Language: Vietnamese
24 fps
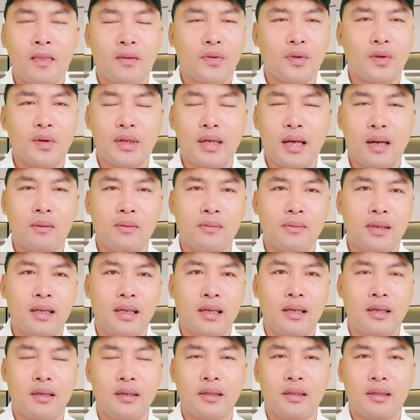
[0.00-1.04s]
tôi không
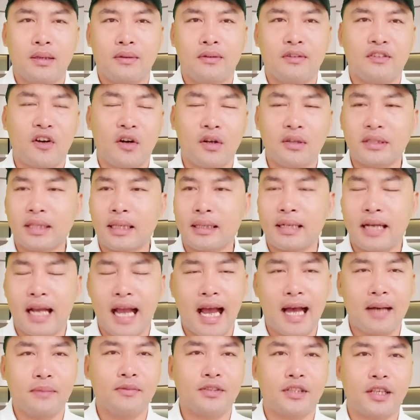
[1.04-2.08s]
à, có tình
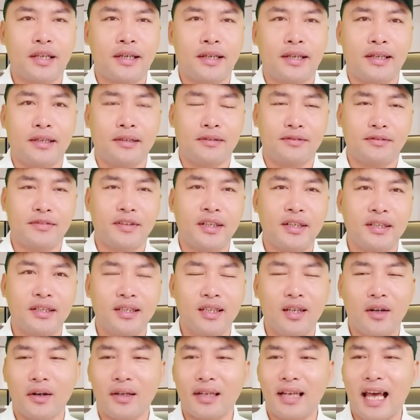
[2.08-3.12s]
cảm gì với
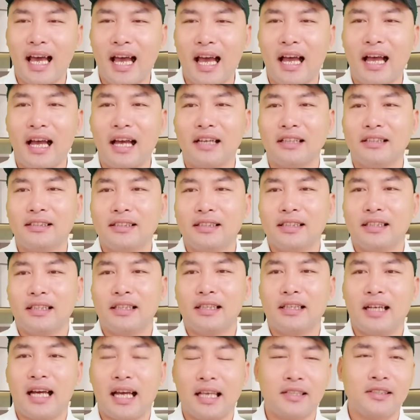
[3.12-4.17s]
gọi là
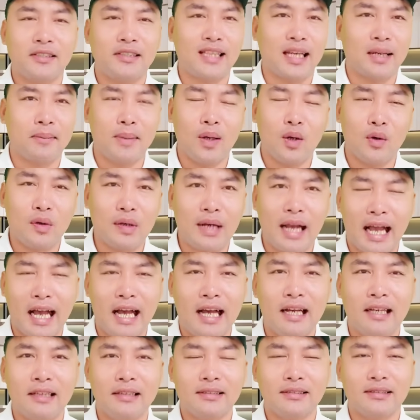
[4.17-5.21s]
à, hạnh xà mâu
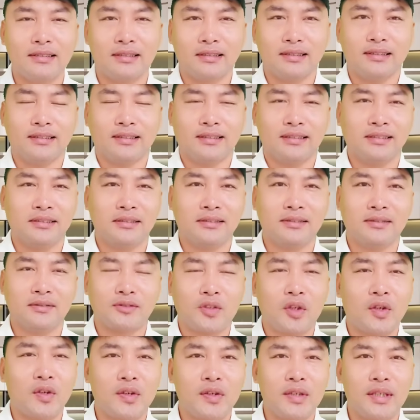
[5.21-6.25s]
cả ừ,
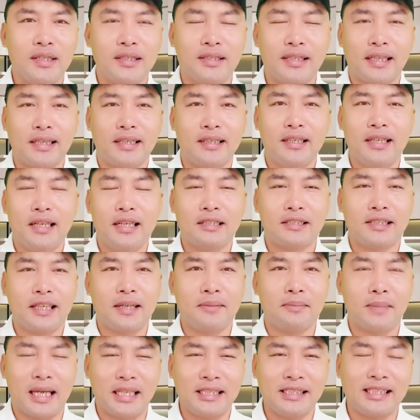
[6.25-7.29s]
tôi chỉ à,
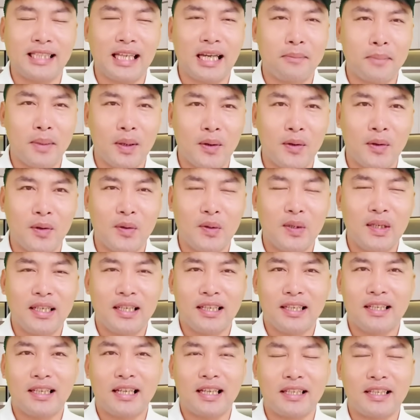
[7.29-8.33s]
xem hạnh xà mâu
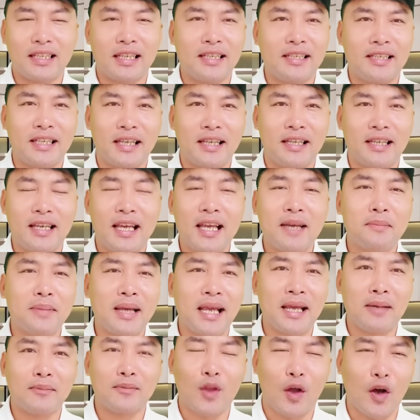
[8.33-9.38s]
là chị chị em
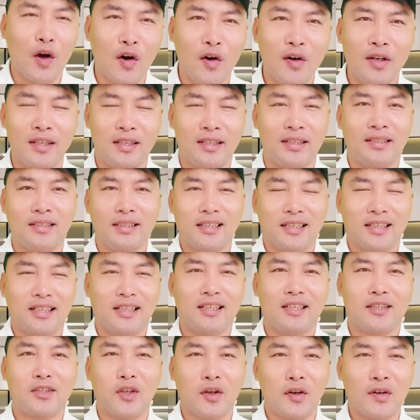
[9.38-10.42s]
em thôi
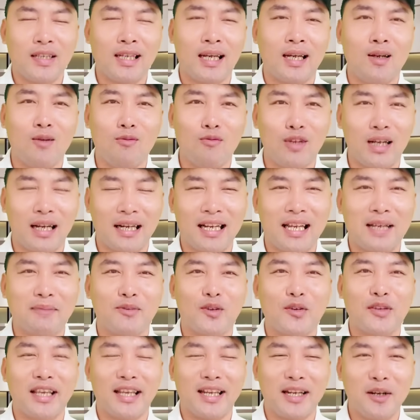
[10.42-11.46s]
à, tối thì nút cà đem
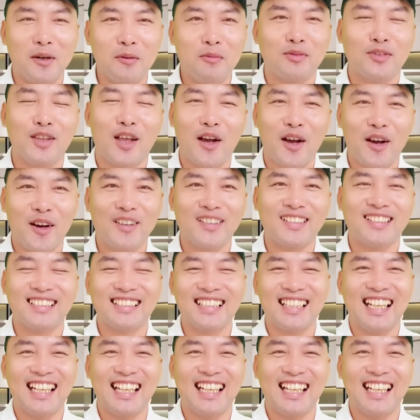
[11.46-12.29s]
cho chị nút thôi